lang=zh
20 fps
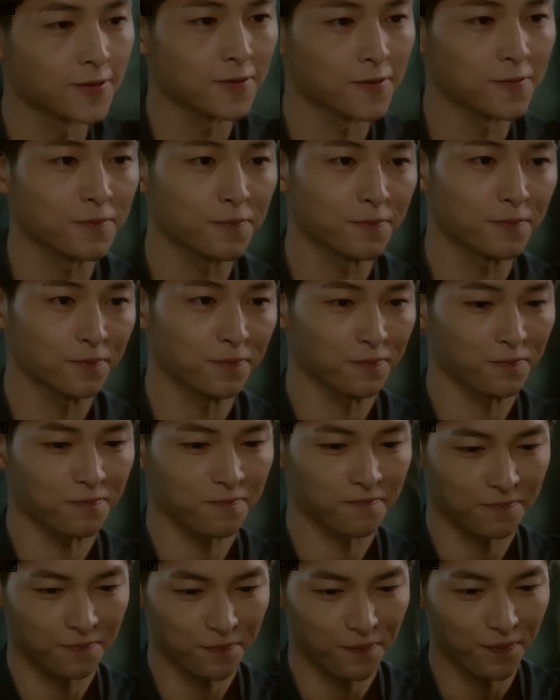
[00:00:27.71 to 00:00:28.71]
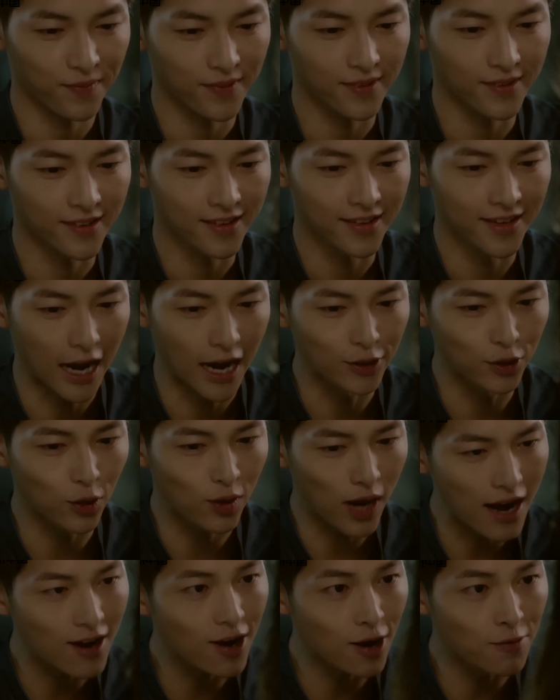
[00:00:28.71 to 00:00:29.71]
的事故。非凡娱乐实
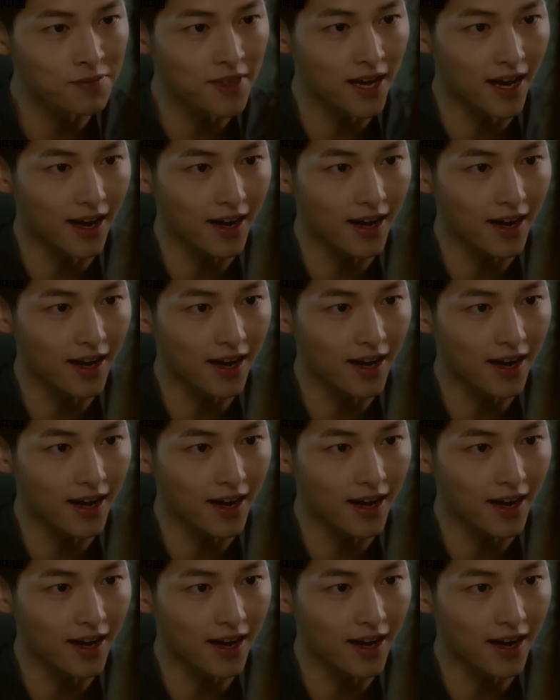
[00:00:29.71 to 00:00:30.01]
时报道。